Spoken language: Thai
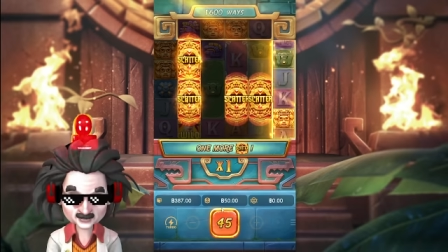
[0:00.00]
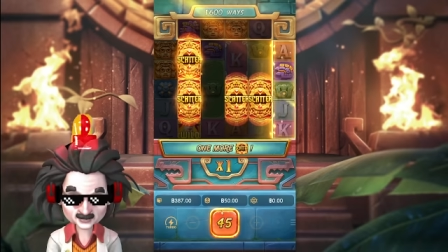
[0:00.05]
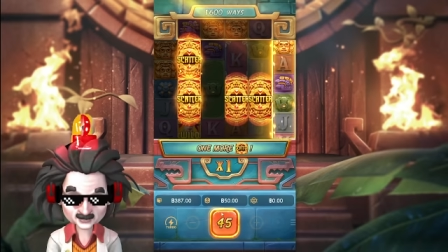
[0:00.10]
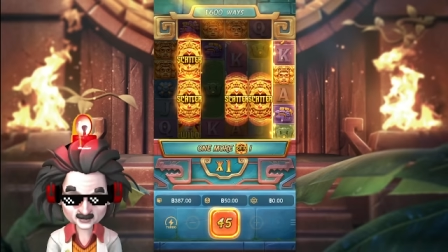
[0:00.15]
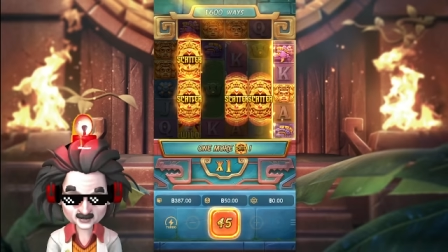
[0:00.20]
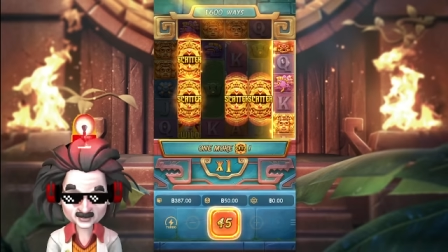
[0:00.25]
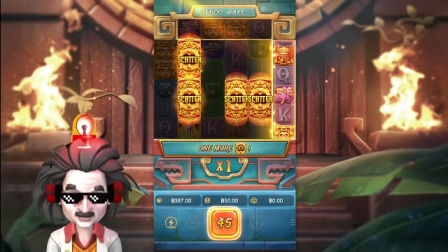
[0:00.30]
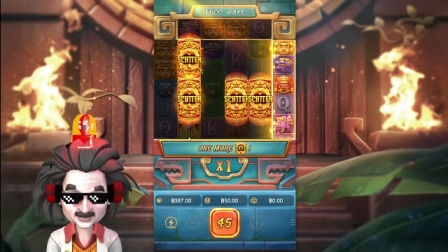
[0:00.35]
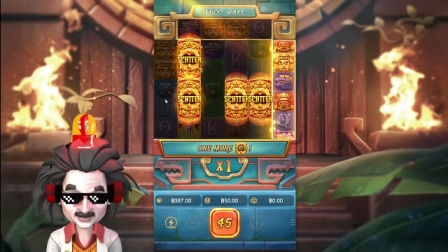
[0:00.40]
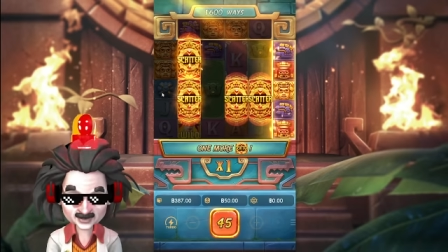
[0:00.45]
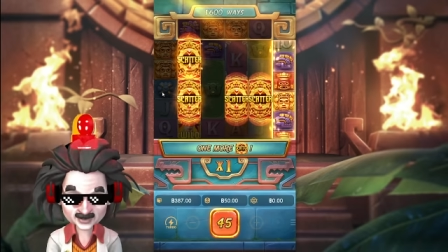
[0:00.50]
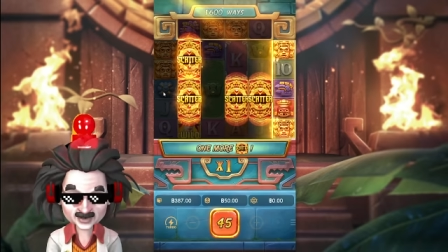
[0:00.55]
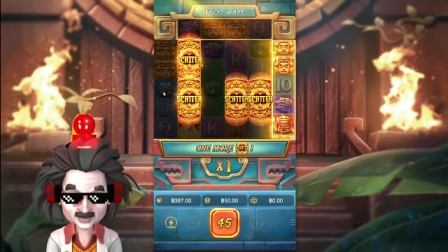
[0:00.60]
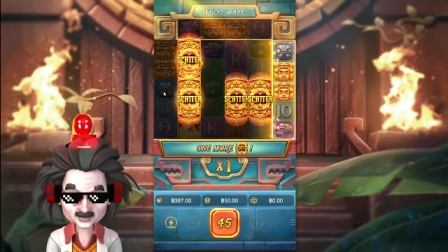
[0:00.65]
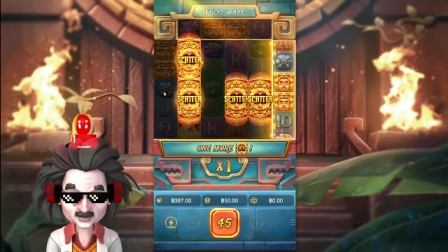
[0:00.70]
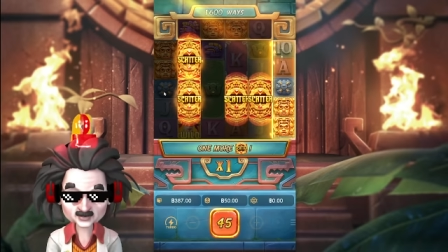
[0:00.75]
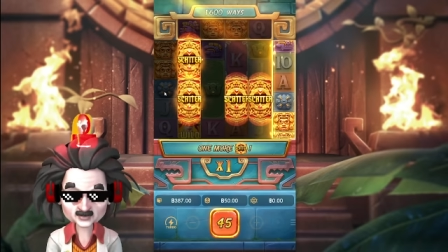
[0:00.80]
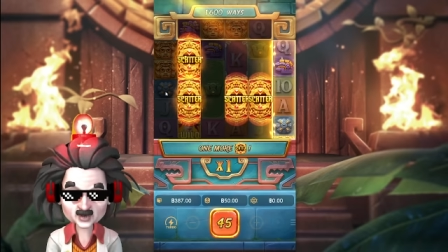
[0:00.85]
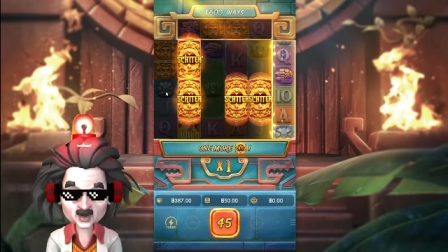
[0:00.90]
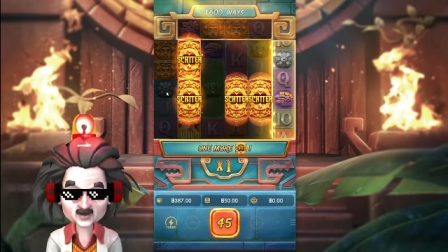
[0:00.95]
กดไปห้าหมุ
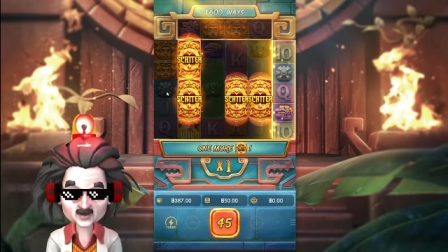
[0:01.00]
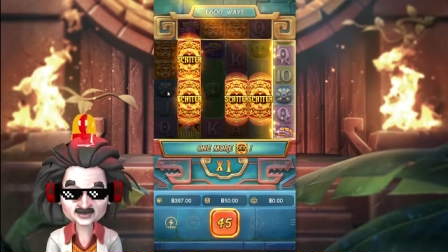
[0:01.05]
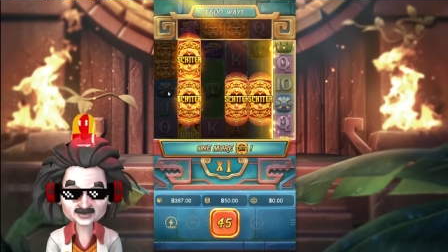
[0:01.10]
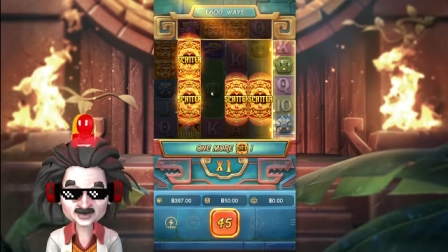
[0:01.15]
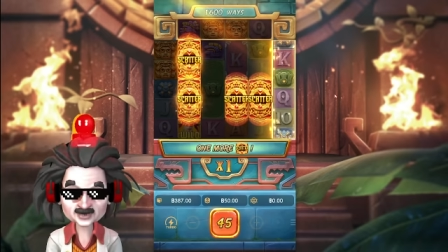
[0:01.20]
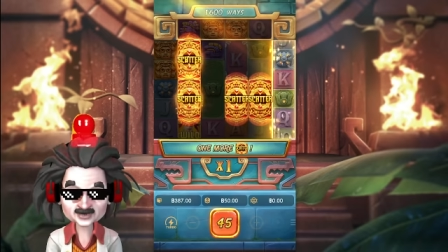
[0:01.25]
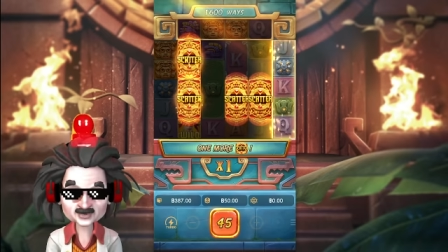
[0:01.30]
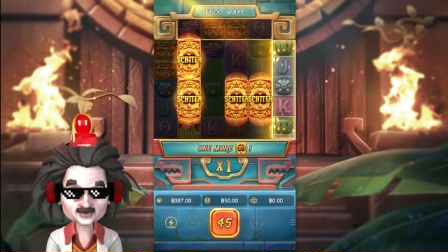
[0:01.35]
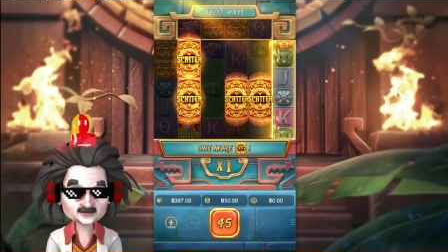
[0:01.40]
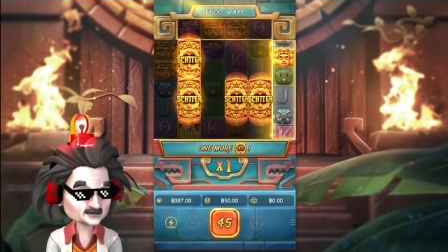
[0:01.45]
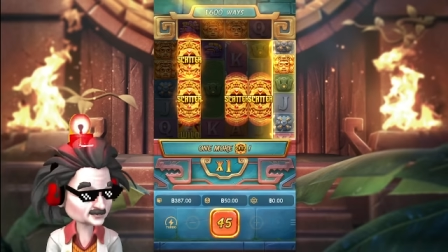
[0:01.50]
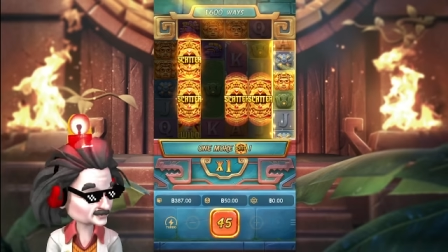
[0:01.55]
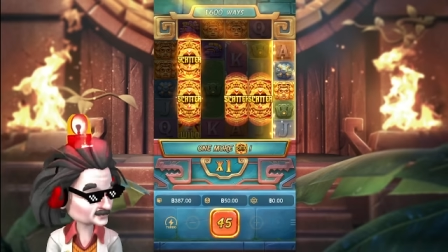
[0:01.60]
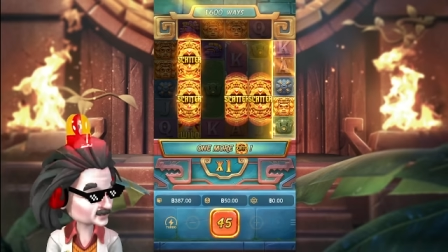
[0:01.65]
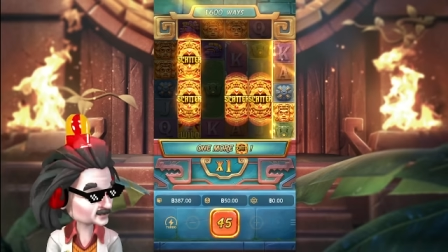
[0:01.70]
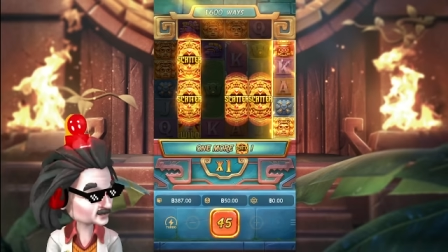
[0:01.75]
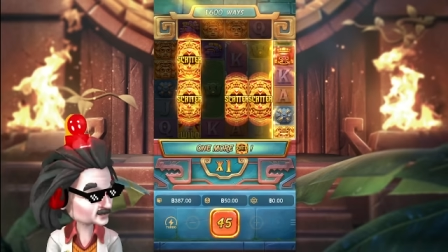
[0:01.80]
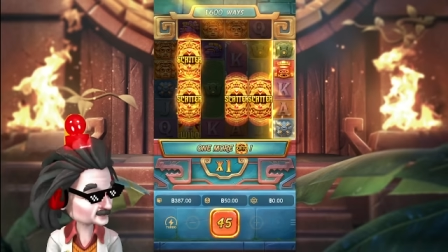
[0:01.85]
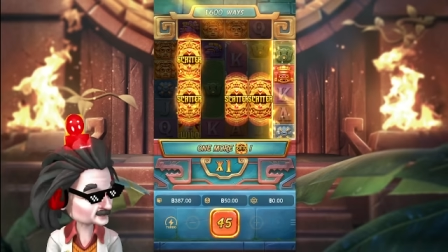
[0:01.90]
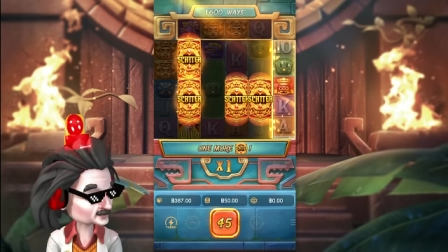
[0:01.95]
นลงฟรีเกมเลย
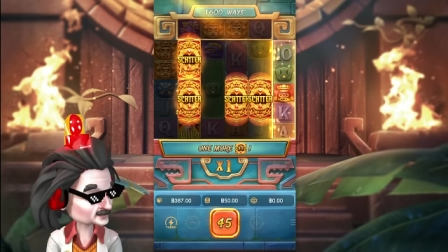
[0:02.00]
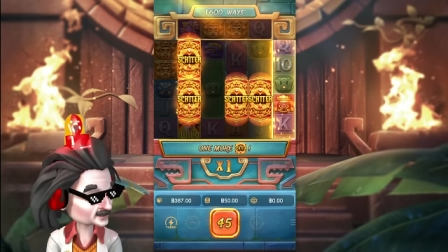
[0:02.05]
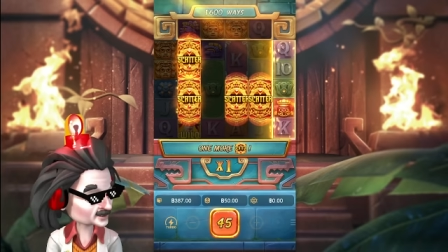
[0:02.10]
ว่ะเพื่อน